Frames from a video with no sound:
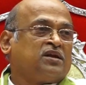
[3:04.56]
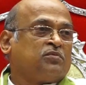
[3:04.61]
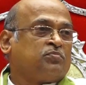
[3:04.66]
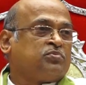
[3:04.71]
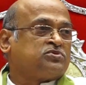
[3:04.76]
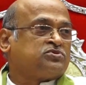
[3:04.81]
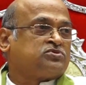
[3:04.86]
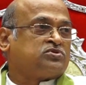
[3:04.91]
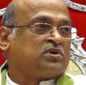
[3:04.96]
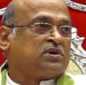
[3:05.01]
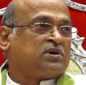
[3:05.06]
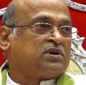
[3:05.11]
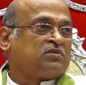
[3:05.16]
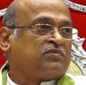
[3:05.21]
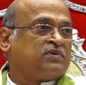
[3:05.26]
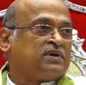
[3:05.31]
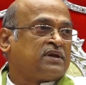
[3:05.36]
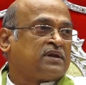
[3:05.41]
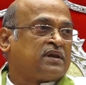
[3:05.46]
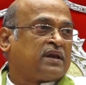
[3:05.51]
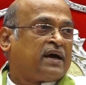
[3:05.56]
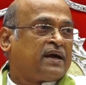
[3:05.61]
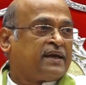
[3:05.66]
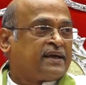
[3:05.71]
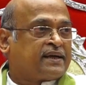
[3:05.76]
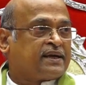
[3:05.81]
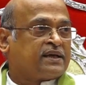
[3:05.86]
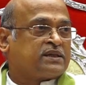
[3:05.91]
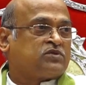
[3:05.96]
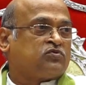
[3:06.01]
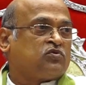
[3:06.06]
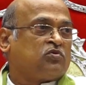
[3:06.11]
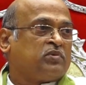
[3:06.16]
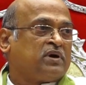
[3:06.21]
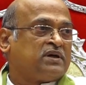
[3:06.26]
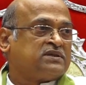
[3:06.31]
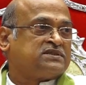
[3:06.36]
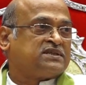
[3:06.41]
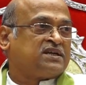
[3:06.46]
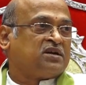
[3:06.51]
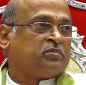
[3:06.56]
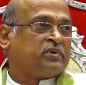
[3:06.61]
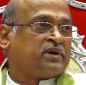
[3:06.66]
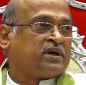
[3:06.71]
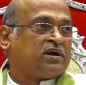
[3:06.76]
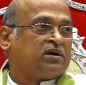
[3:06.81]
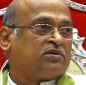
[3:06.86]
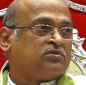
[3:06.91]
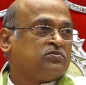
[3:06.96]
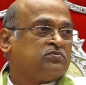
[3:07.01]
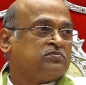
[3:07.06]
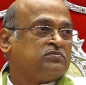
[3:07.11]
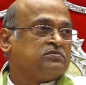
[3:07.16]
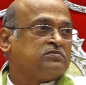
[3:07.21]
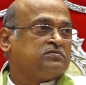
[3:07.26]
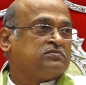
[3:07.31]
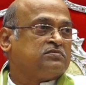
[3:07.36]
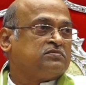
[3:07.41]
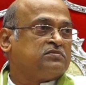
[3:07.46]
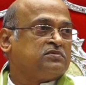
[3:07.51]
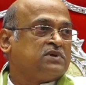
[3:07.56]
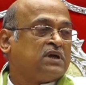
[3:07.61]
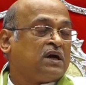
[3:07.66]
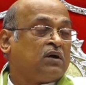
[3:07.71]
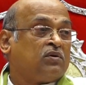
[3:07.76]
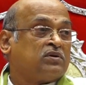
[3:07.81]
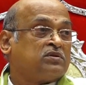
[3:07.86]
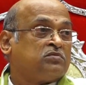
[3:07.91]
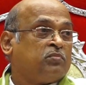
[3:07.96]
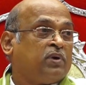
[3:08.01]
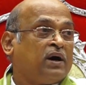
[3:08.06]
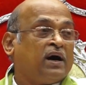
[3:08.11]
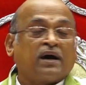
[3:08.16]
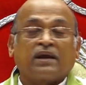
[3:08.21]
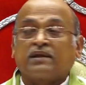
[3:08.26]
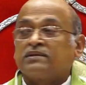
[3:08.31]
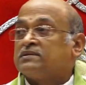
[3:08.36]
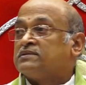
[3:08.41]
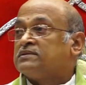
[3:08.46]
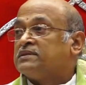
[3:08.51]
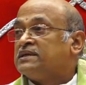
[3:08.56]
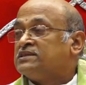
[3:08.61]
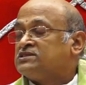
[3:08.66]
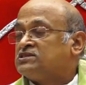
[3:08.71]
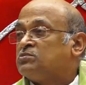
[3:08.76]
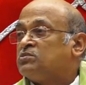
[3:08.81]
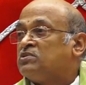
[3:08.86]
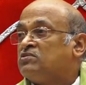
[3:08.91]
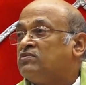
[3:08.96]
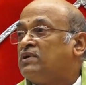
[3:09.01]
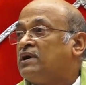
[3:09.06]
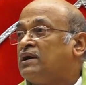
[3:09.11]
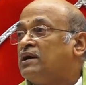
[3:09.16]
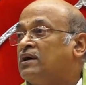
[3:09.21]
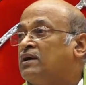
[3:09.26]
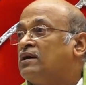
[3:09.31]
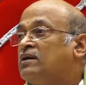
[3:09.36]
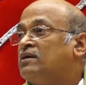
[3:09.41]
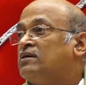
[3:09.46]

నడిపిస్తున్నటువంటి నాయకత్వం ఆశయమే కాదు యావత్ భారతదేశం ఇవాళ